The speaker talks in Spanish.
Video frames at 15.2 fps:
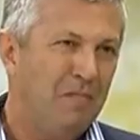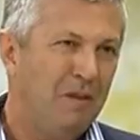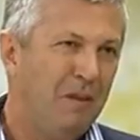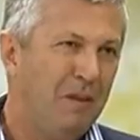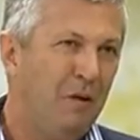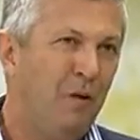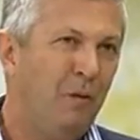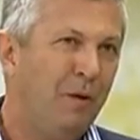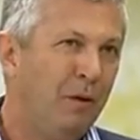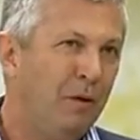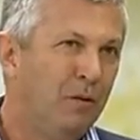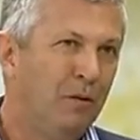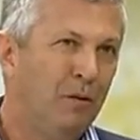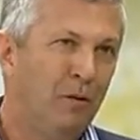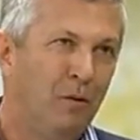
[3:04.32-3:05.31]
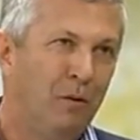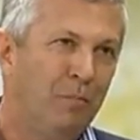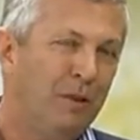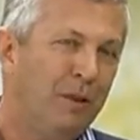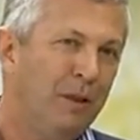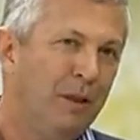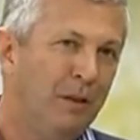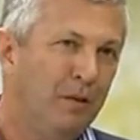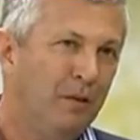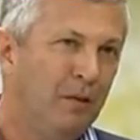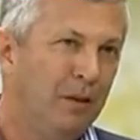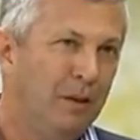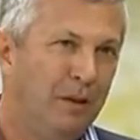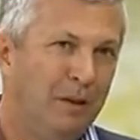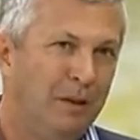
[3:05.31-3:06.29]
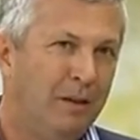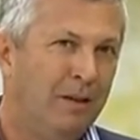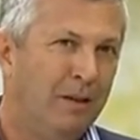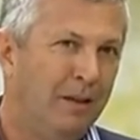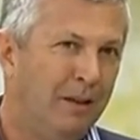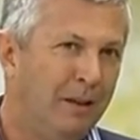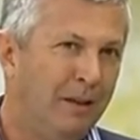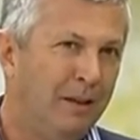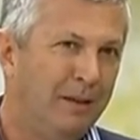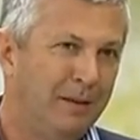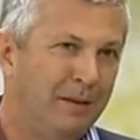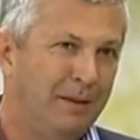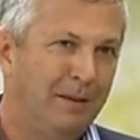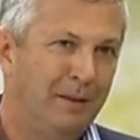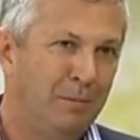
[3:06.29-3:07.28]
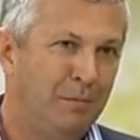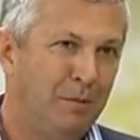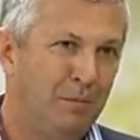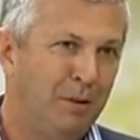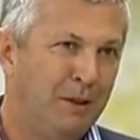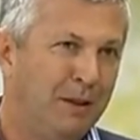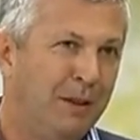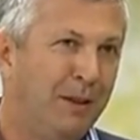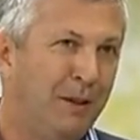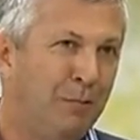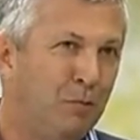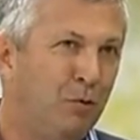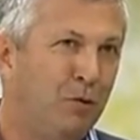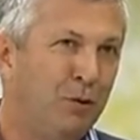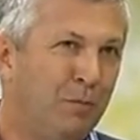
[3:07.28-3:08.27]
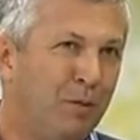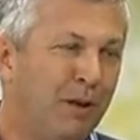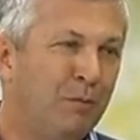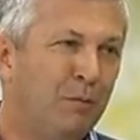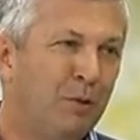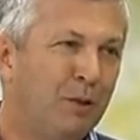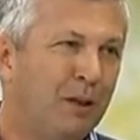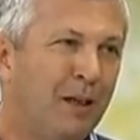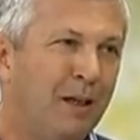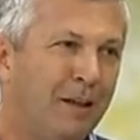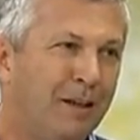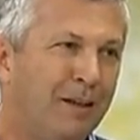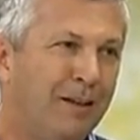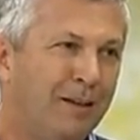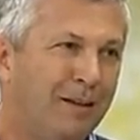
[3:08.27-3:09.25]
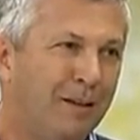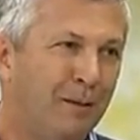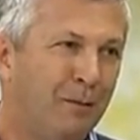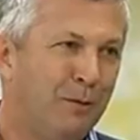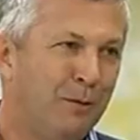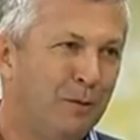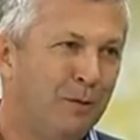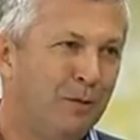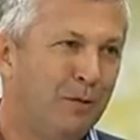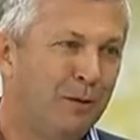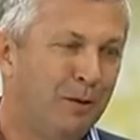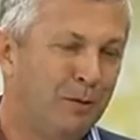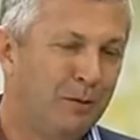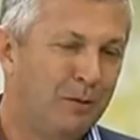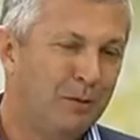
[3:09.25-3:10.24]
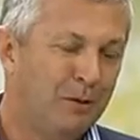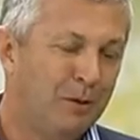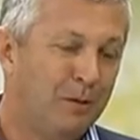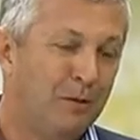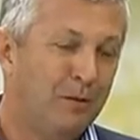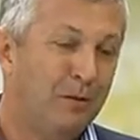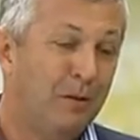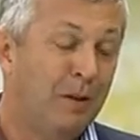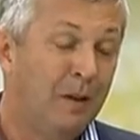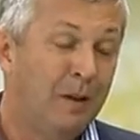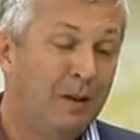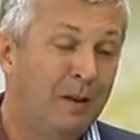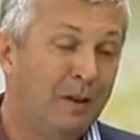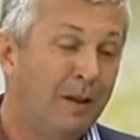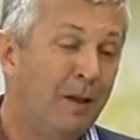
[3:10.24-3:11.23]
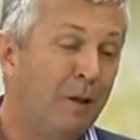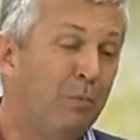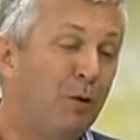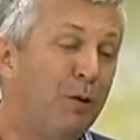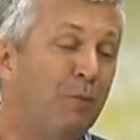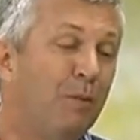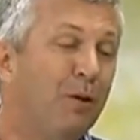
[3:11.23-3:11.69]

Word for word: innovador o emprendedor y en realidad este, me parece que hay mucho para mostrar de, nuestro, de nuestro sector. Sí, en los últimos